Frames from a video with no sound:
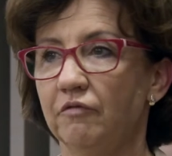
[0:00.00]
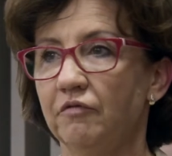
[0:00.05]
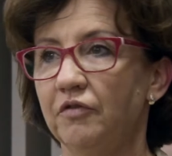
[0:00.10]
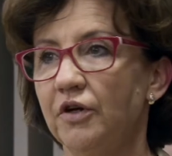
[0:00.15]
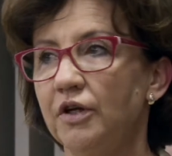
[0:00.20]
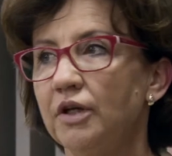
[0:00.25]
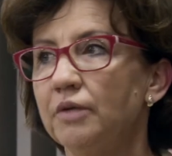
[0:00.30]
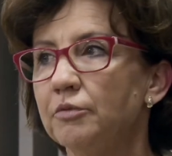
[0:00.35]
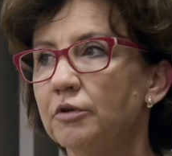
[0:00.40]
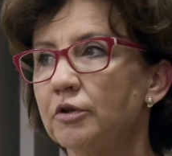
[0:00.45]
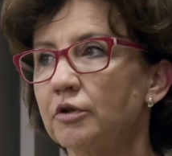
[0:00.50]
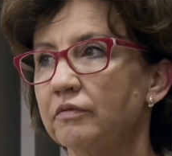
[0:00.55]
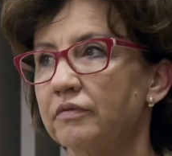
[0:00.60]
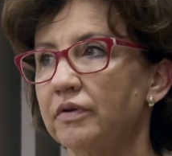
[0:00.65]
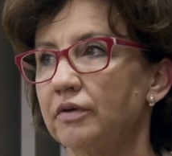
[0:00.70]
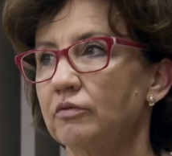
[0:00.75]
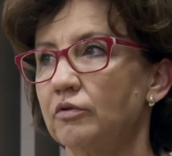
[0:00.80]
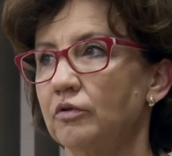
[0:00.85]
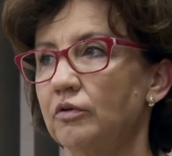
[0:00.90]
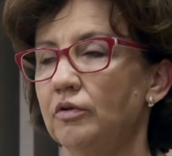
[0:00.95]

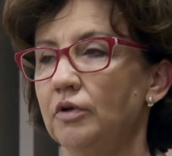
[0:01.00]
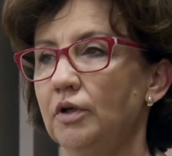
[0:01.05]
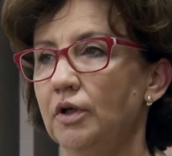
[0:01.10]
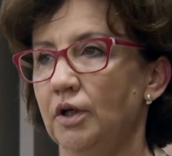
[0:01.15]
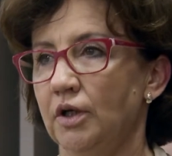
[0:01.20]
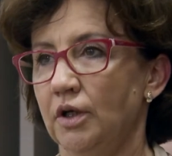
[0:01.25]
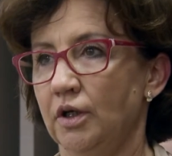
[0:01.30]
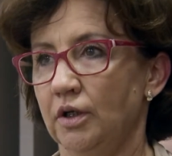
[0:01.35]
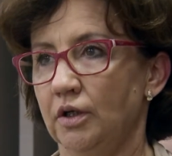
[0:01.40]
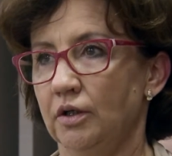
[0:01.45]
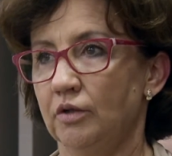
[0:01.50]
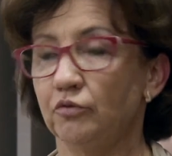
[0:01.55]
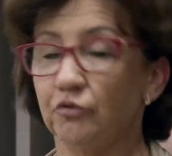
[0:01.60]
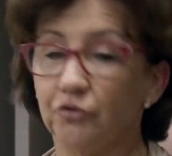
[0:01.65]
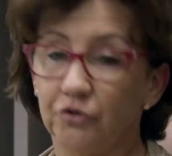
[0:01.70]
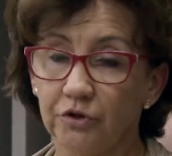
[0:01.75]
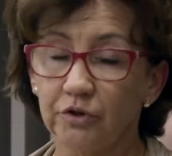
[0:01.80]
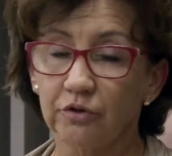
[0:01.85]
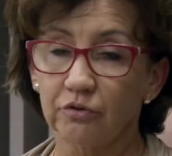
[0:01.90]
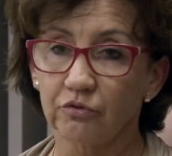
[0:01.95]
wyeliminowało
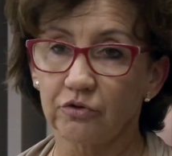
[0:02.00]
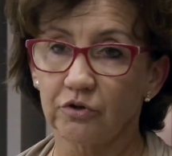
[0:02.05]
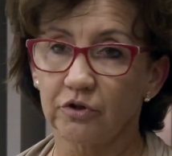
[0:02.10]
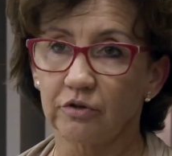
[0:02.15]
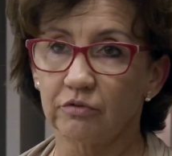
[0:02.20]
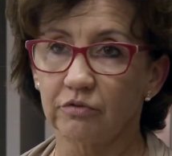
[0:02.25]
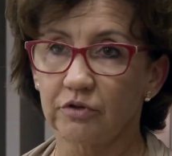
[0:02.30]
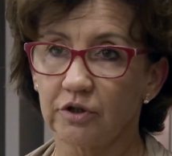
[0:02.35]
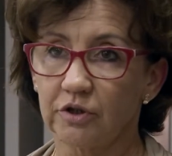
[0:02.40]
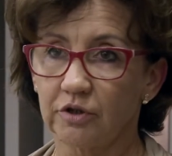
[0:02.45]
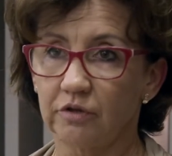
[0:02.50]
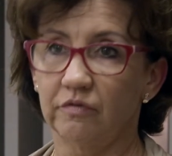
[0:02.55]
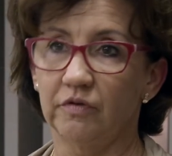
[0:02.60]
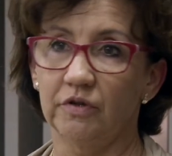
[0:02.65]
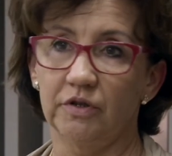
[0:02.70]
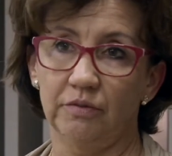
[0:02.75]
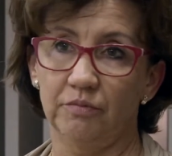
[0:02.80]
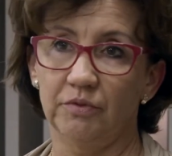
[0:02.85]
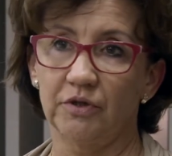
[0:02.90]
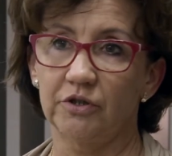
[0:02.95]
ludzi, którzy są
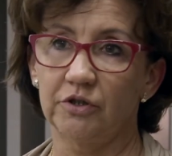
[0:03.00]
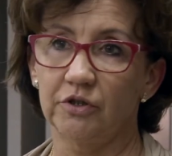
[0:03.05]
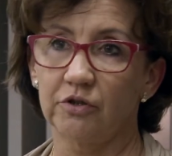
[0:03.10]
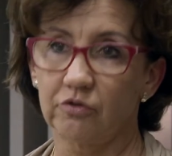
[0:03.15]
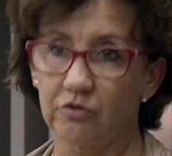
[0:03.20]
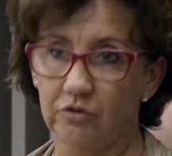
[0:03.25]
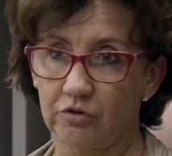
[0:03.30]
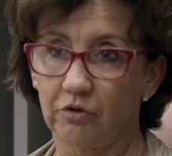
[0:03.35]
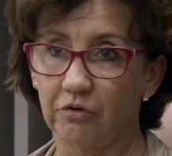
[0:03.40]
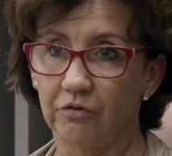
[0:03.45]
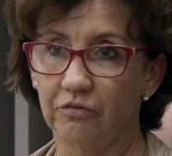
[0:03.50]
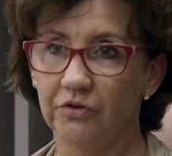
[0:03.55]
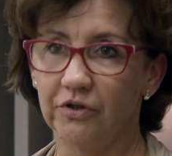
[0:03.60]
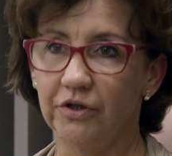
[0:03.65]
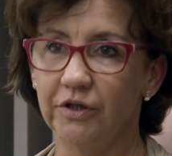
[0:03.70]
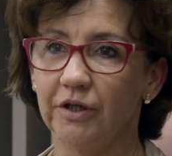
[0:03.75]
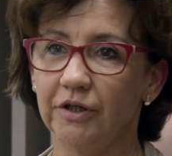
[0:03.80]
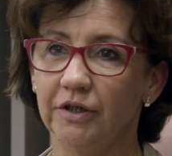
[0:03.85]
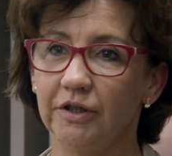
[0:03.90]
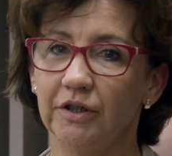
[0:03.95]
zdecydowanie bardziej
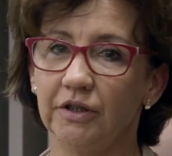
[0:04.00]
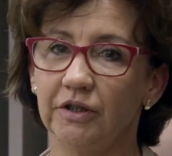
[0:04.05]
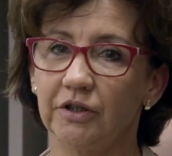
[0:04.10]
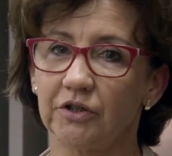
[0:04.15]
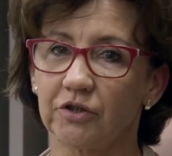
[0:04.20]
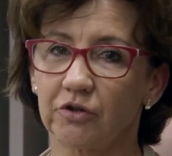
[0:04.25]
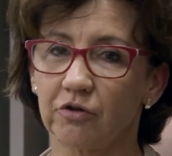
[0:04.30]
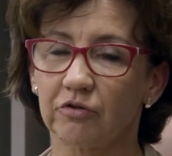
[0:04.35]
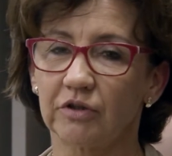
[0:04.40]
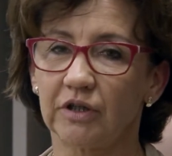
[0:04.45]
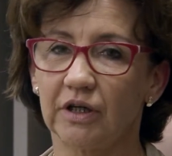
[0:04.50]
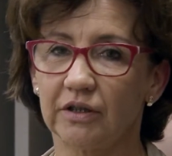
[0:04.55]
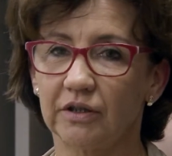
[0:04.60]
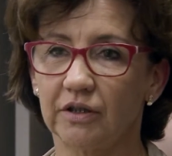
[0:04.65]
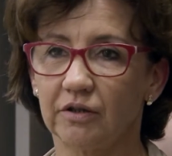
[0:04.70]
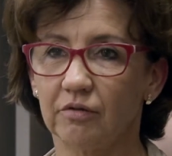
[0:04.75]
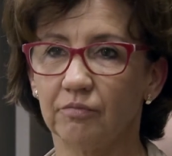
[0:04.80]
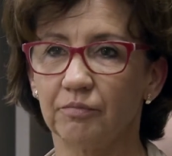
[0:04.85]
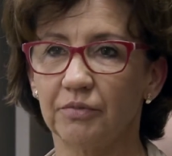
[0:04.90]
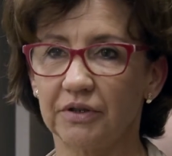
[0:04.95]
kosztowni i szkoda
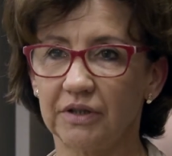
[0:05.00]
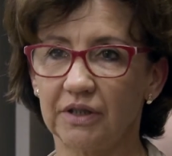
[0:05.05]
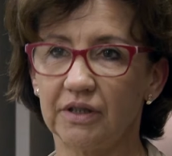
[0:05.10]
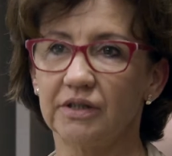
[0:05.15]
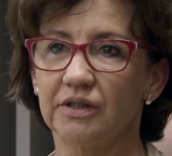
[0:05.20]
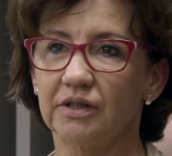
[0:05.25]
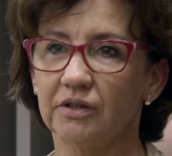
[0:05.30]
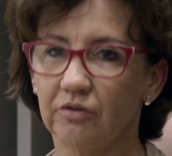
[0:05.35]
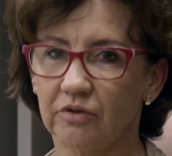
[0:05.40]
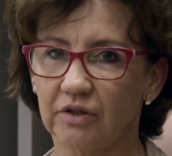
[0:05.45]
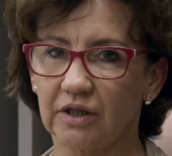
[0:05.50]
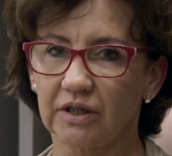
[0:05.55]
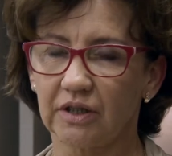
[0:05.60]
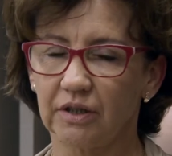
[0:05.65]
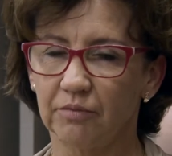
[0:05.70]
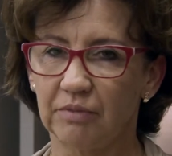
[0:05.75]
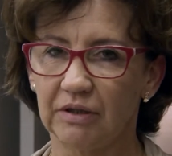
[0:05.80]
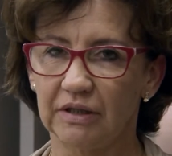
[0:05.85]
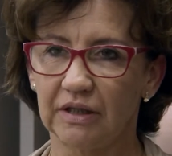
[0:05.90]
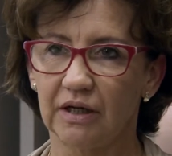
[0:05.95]
ich kompetencji do
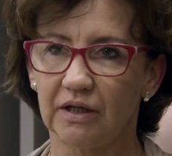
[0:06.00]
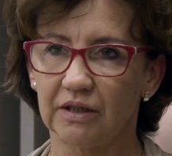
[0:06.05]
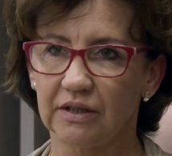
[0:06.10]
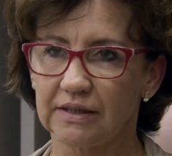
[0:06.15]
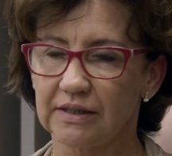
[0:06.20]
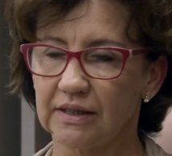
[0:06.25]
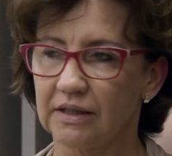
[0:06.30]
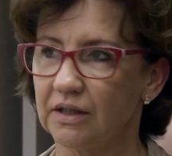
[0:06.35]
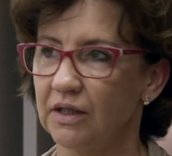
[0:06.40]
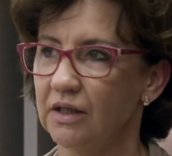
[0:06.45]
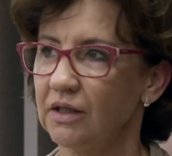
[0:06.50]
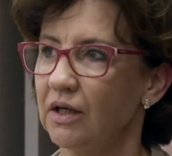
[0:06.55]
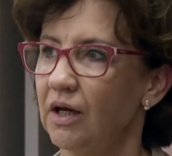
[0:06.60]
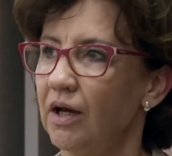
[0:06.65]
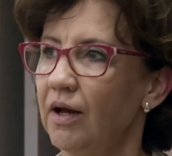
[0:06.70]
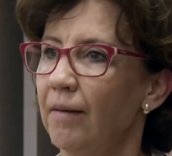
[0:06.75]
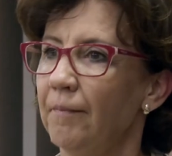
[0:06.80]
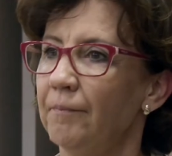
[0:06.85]
takich banalnych zadań,